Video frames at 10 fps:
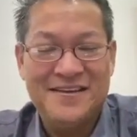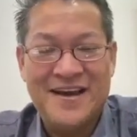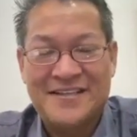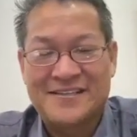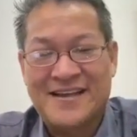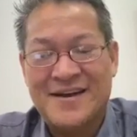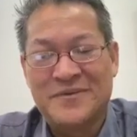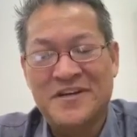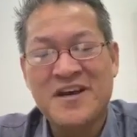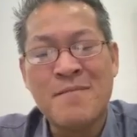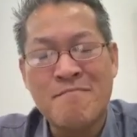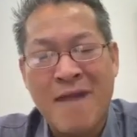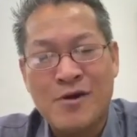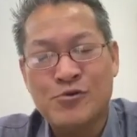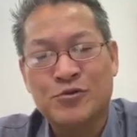nhưng ai sợ sợ mà nó
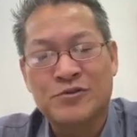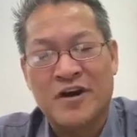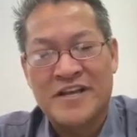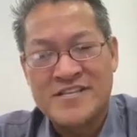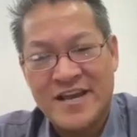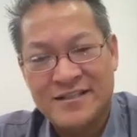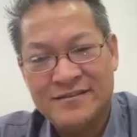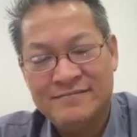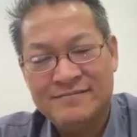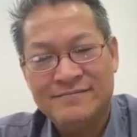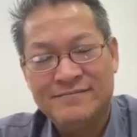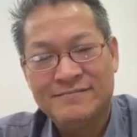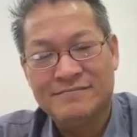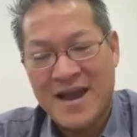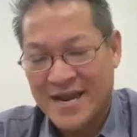không mau sợ cái nhánh
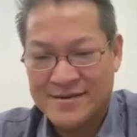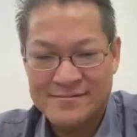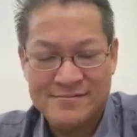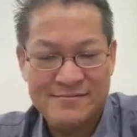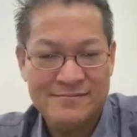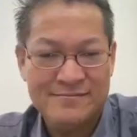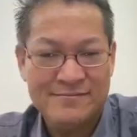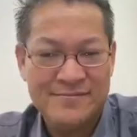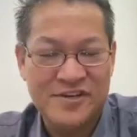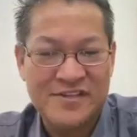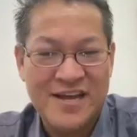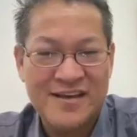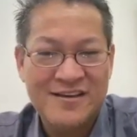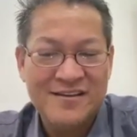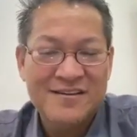bàn tại
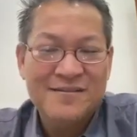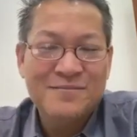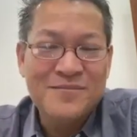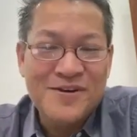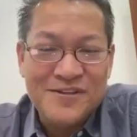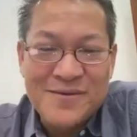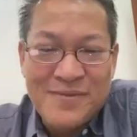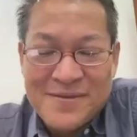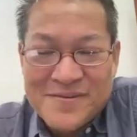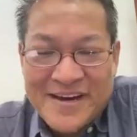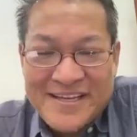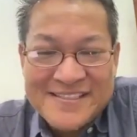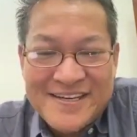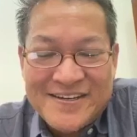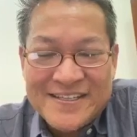sao còn thằng mình mà ngày
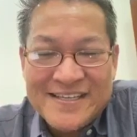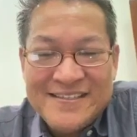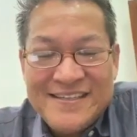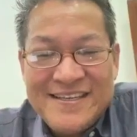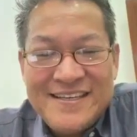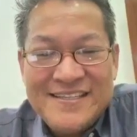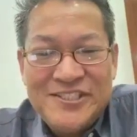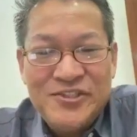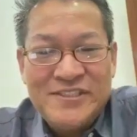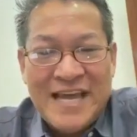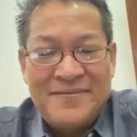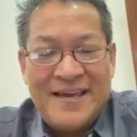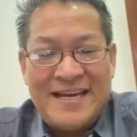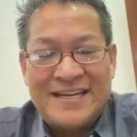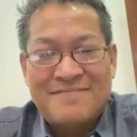anh sợ những chưa chạy
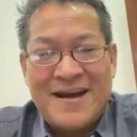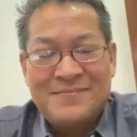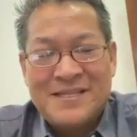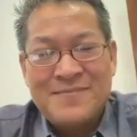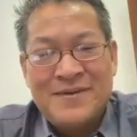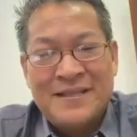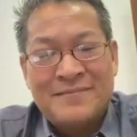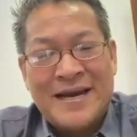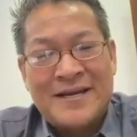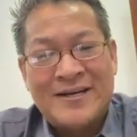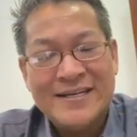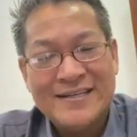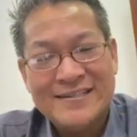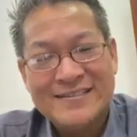lấy ạch các bạn bị thằng mình bàn nó